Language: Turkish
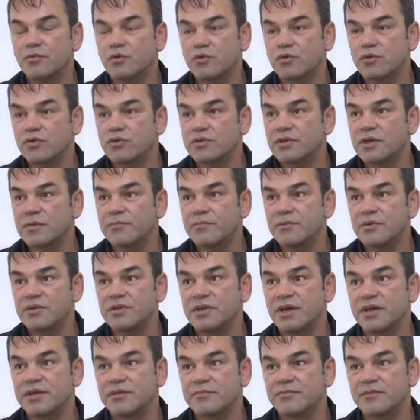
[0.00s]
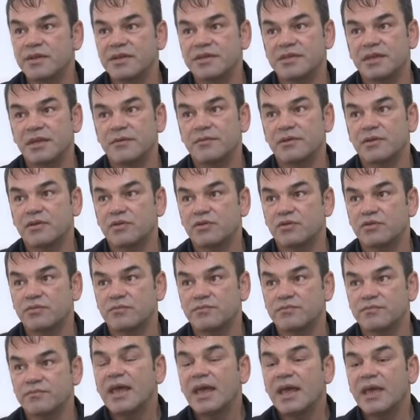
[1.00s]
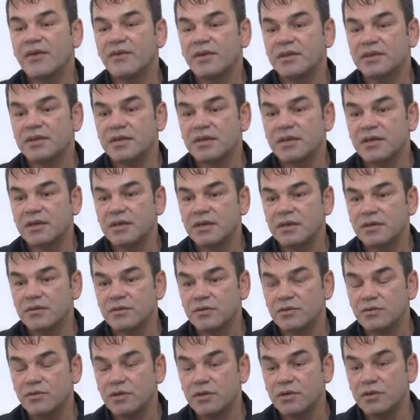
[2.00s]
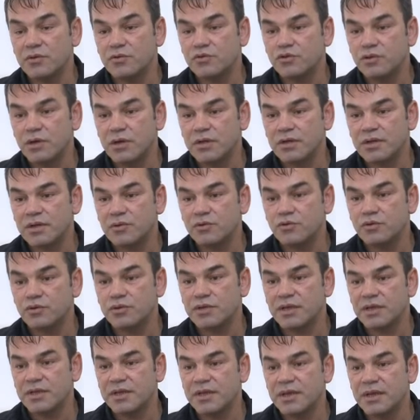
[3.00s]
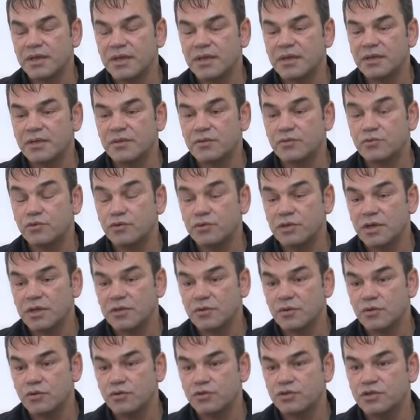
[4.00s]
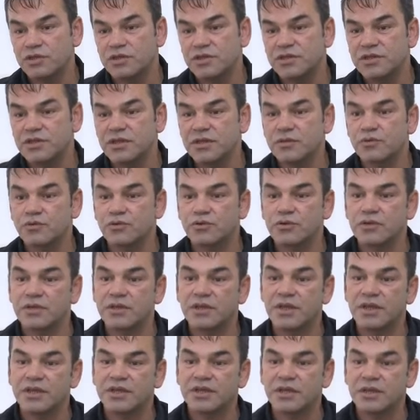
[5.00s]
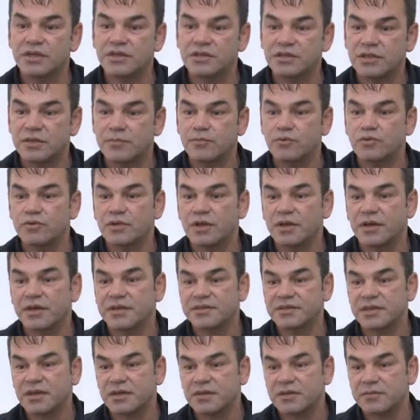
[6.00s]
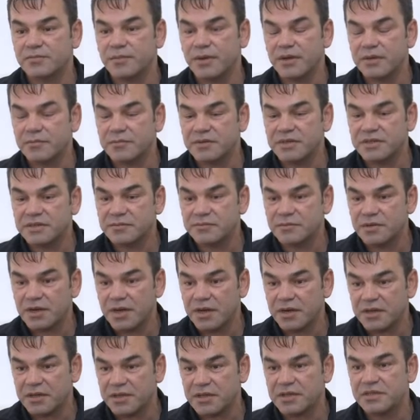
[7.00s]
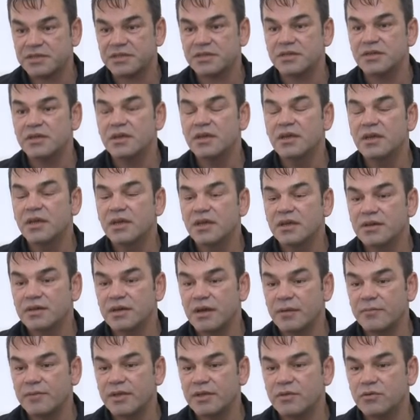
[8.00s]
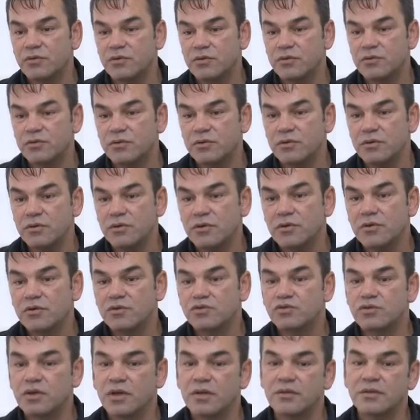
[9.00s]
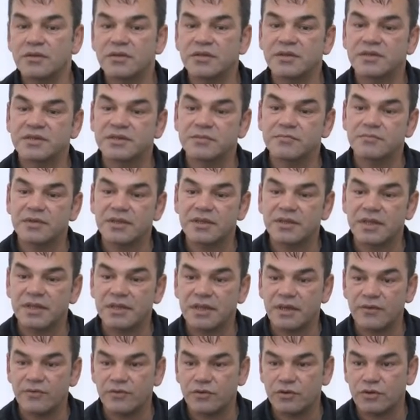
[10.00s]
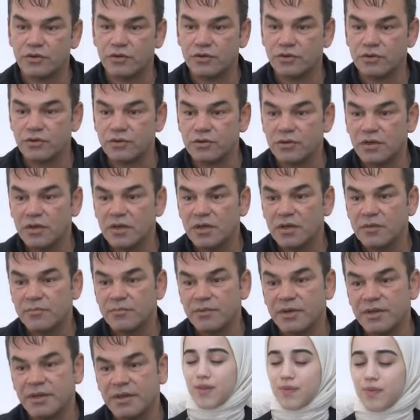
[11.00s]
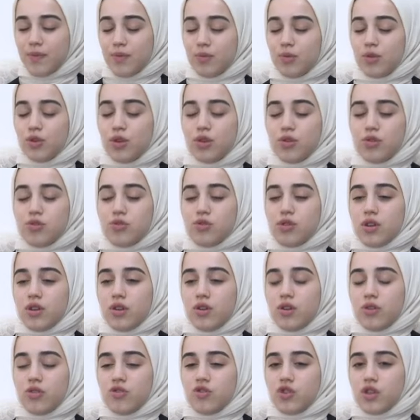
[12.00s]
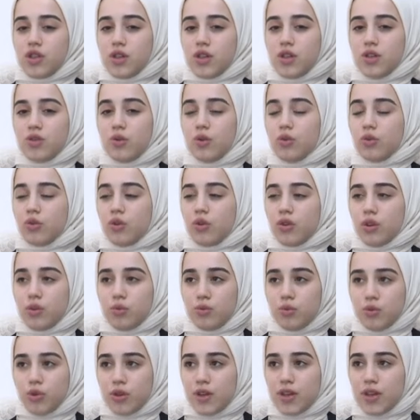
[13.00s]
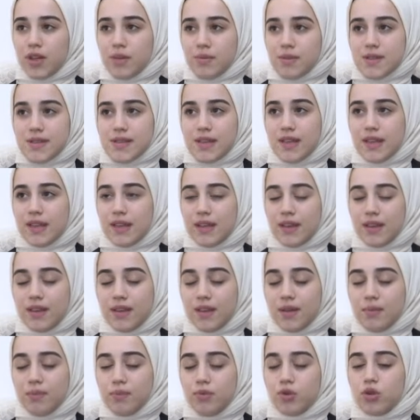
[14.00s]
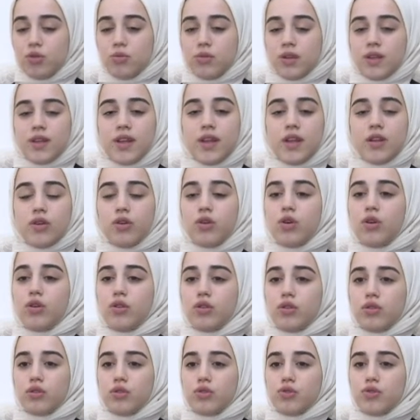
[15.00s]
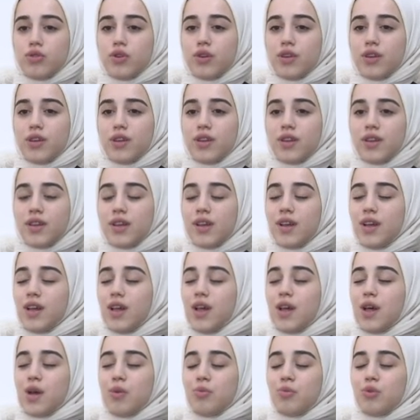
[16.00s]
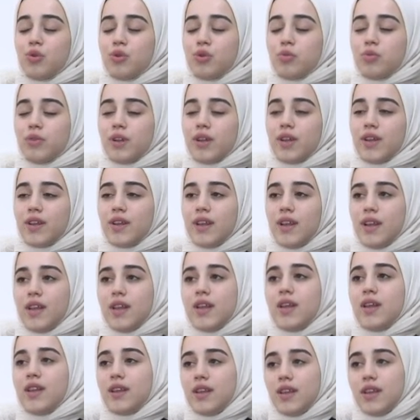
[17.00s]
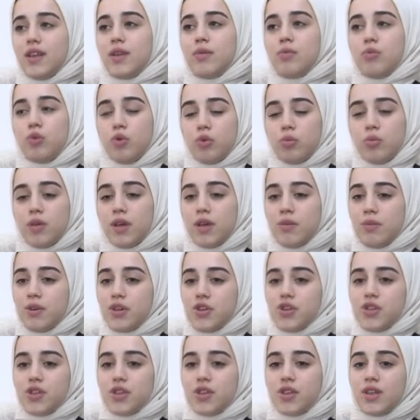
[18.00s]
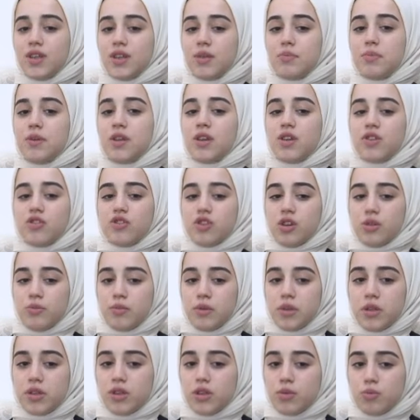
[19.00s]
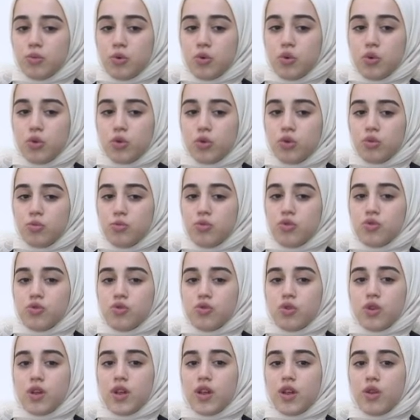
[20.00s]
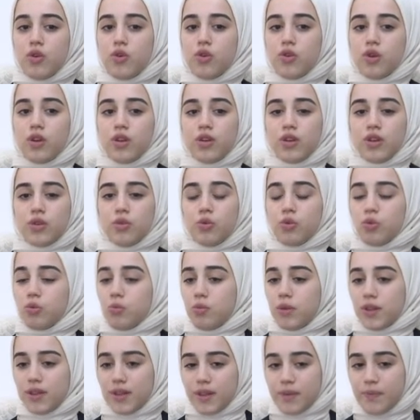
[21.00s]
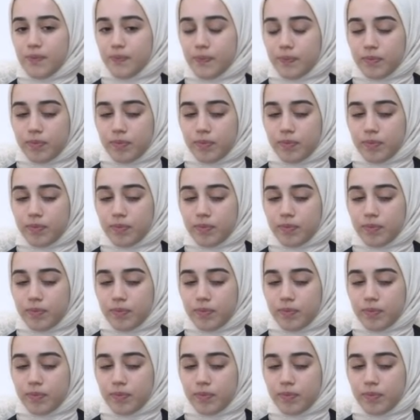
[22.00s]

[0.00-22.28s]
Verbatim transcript: bu konuda yardım desteği bekliyorum. Evet, e, e şu anda Türkiye'de, e, dünyada 13 kişide, Türkiye'de 2 kişide bulunan hastalık benim kızımın arkadaşı rahmetli oldu. Şu an kızım da tedavi görüyor. Ben de... Bundan 3 sene önce doktora burun kanamasına gittik. Burnuma delik olduğunu söyledi. Burnumdaki delik gitgide büyümeye başladı. Birinci ameliyatım oldum. %50 oranla tutmadı.